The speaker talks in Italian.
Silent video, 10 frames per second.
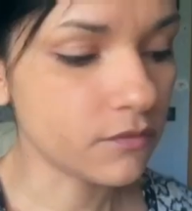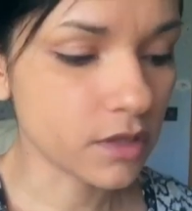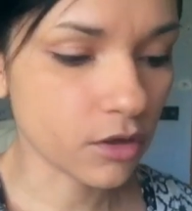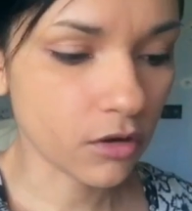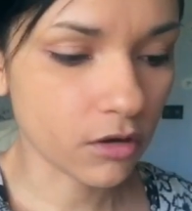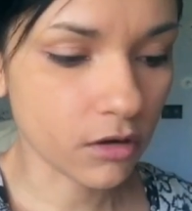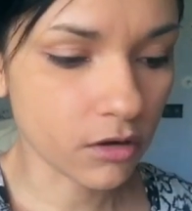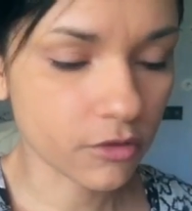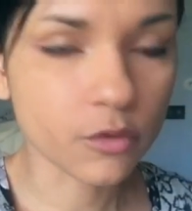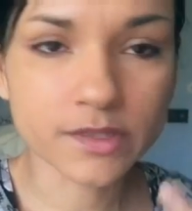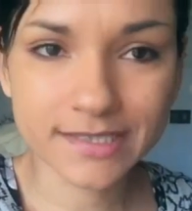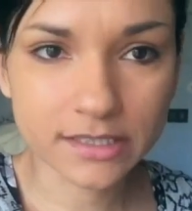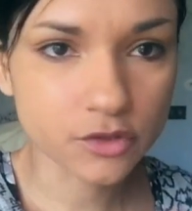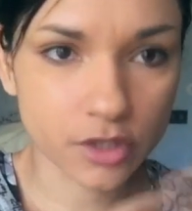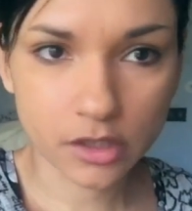ve l'ho, come si
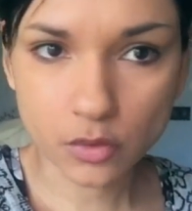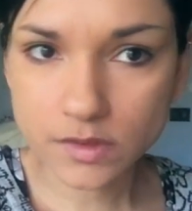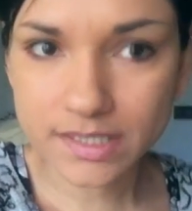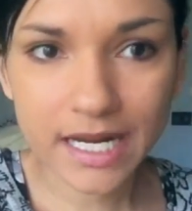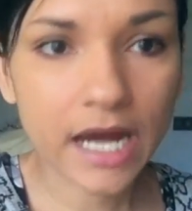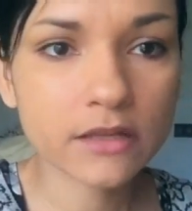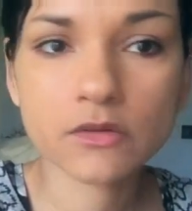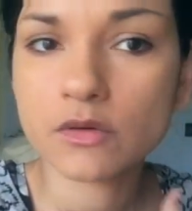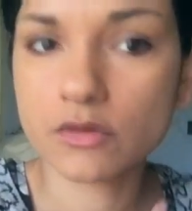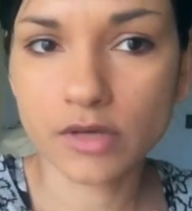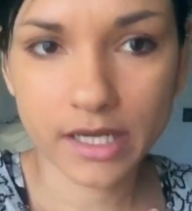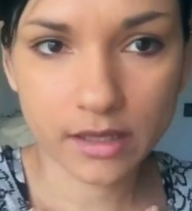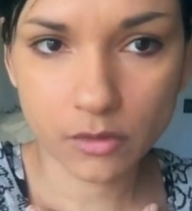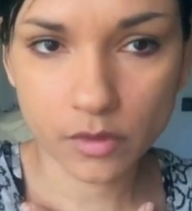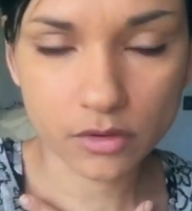dice, illustrato, non è
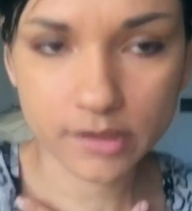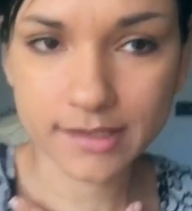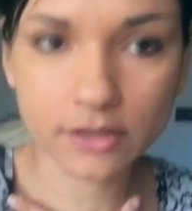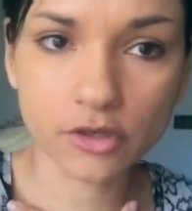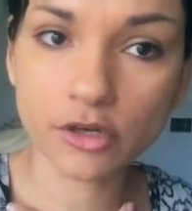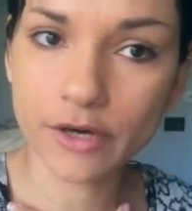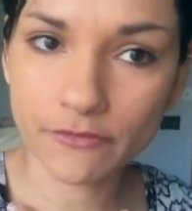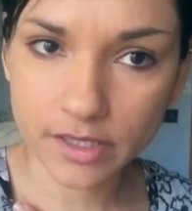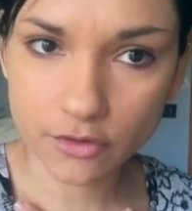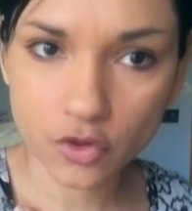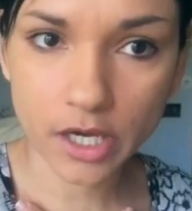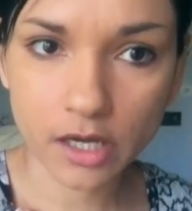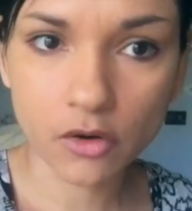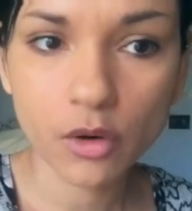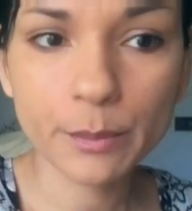che quello che dico io è
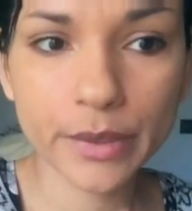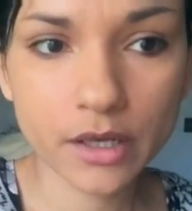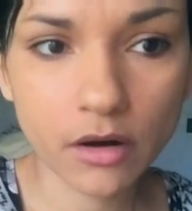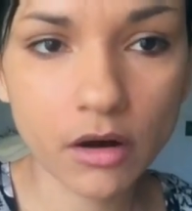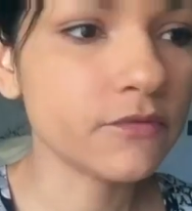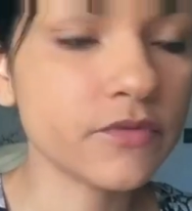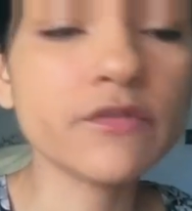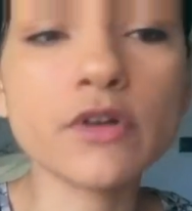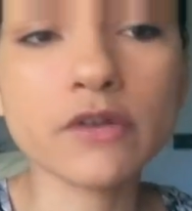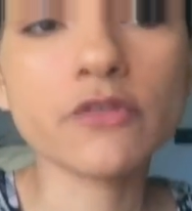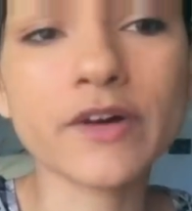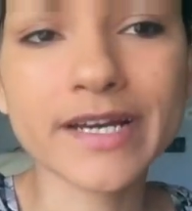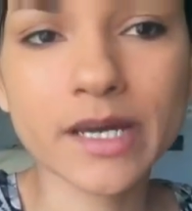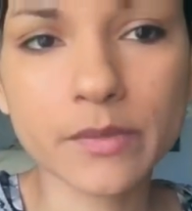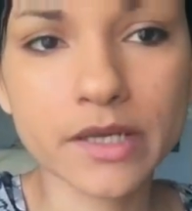Vangelo, però vi volevo
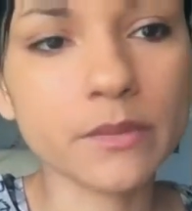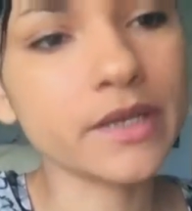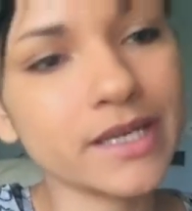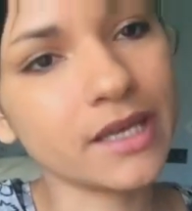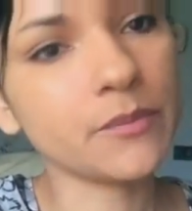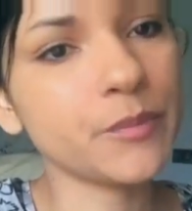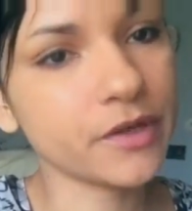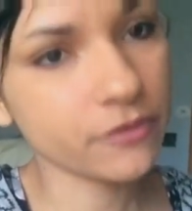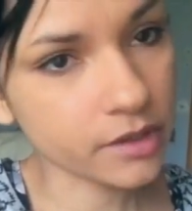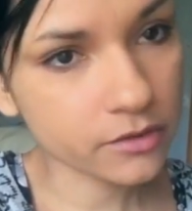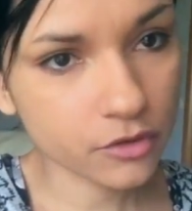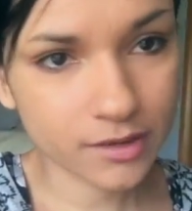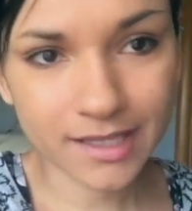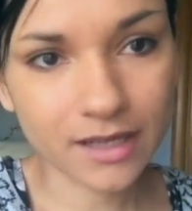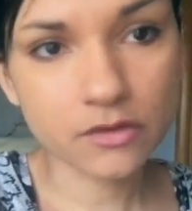far capire perché preferisco
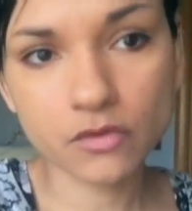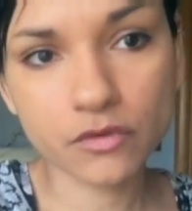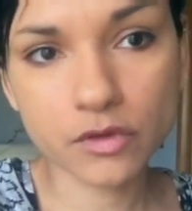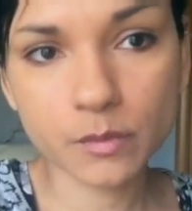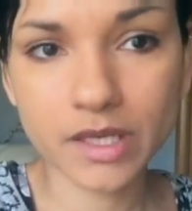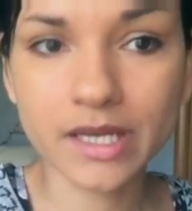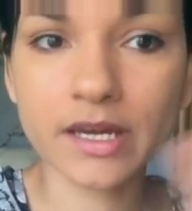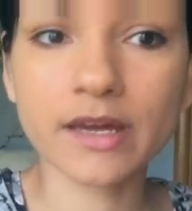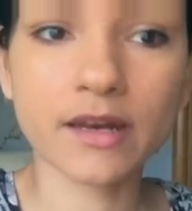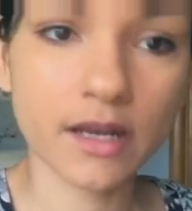andare su Fuspring che